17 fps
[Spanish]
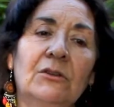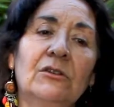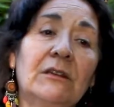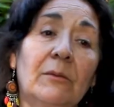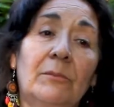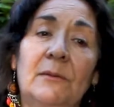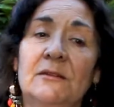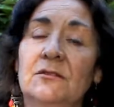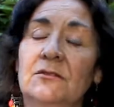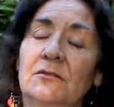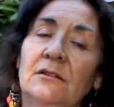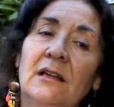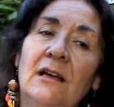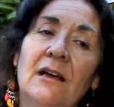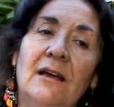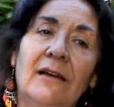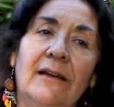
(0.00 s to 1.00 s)
otras
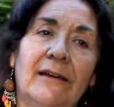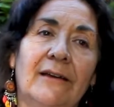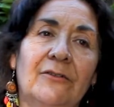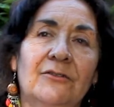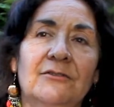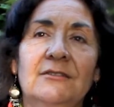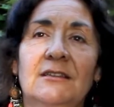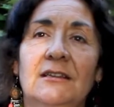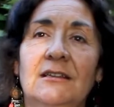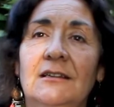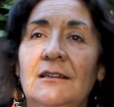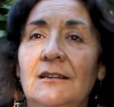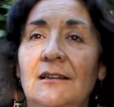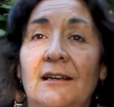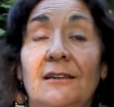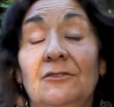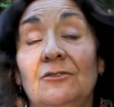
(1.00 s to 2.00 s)
personas eh,
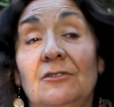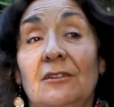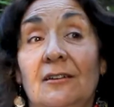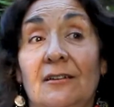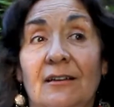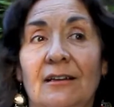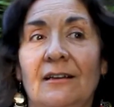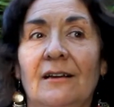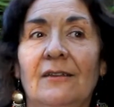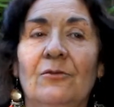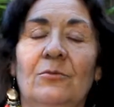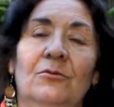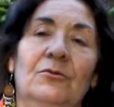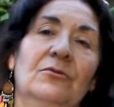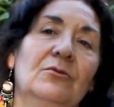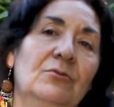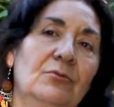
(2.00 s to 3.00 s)
consideren a Héctor Herrera
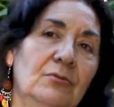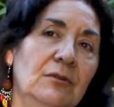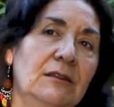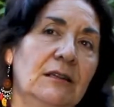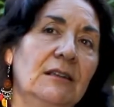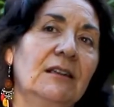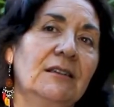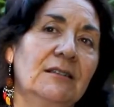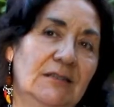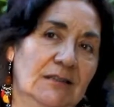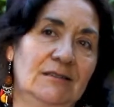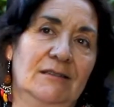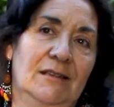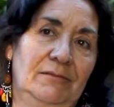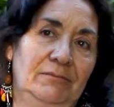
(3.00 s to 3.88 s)
como un gran artista.